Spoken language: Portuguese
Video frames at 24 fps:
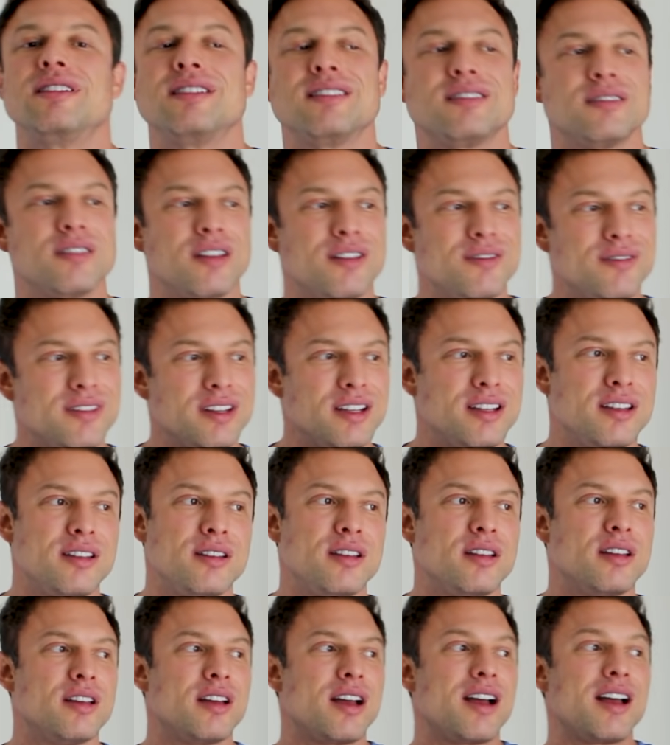Você vai ver
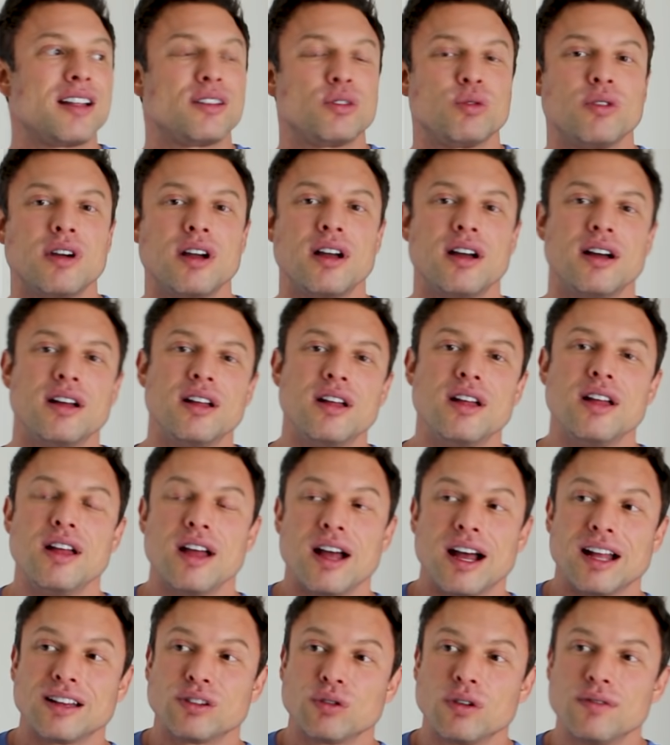que a tua,
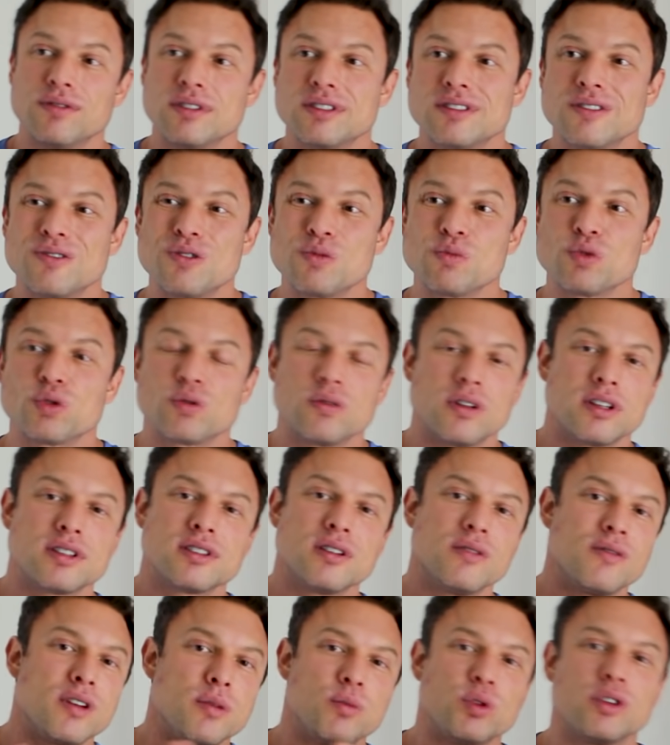a tua visão de
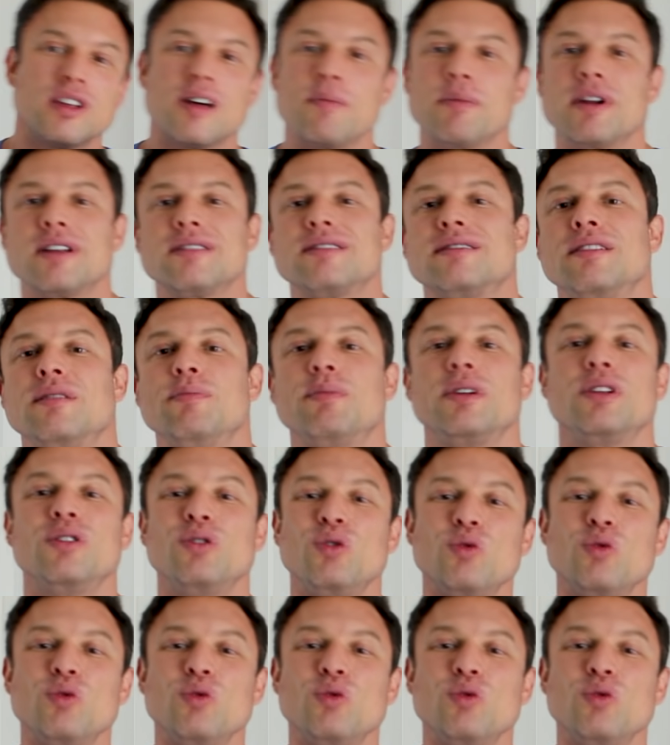musculação vai mudar para sempre.